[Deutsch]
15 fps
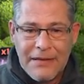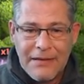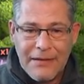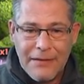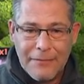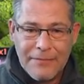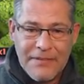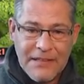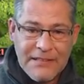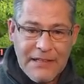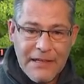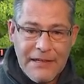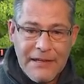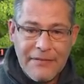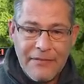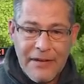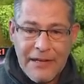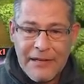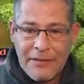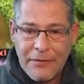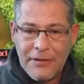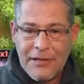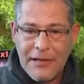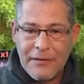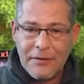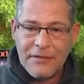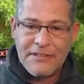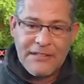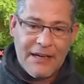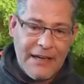Ähm, das kann ich, werde ich euch gleich auch
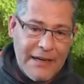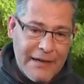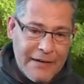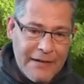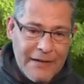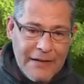zeigen.